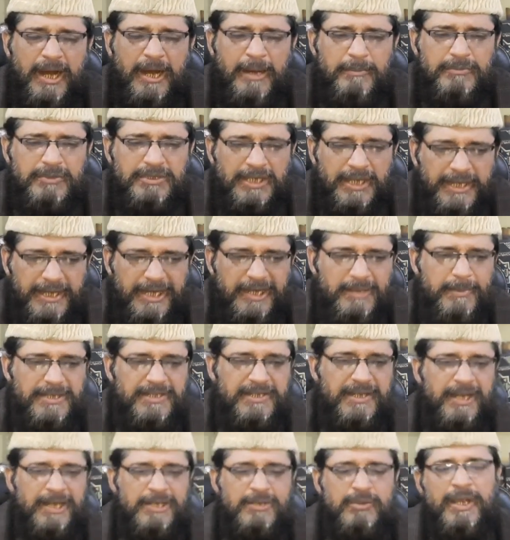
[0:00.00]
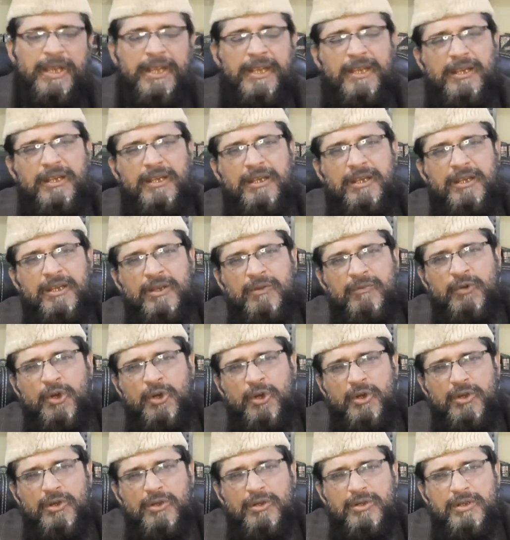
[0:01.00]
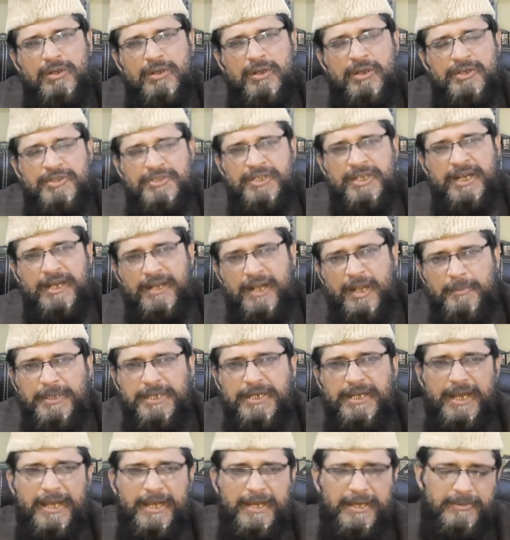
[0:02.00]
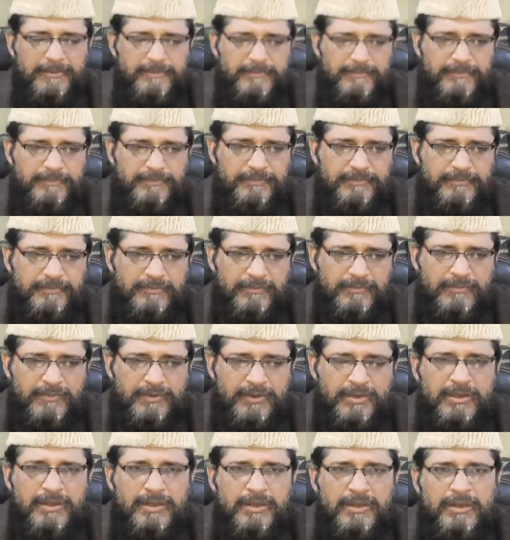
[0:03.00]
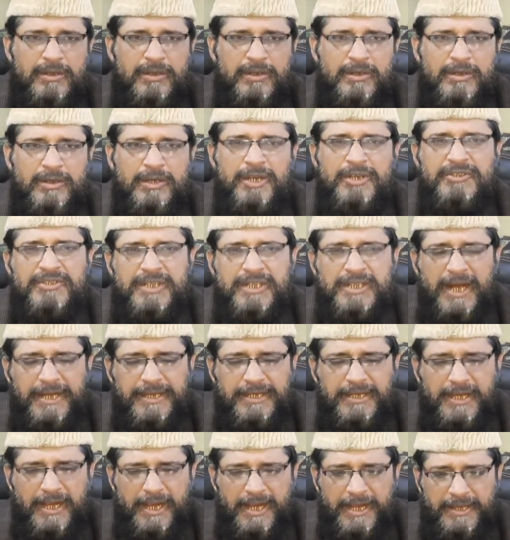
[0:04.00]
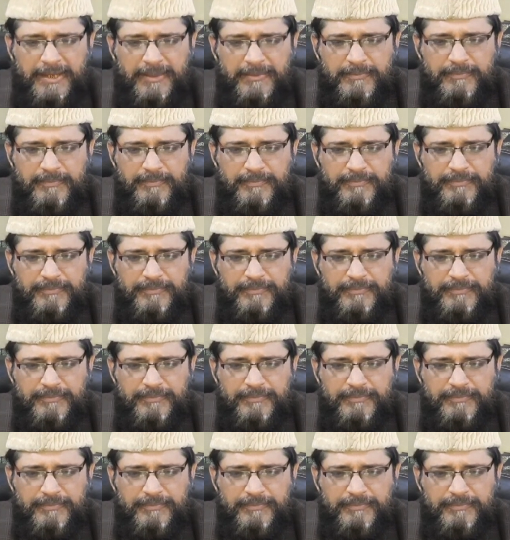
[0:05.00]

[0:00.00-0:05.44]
अहम तरीन मसला जो है वो रहमी का है रिश्तेदारी का है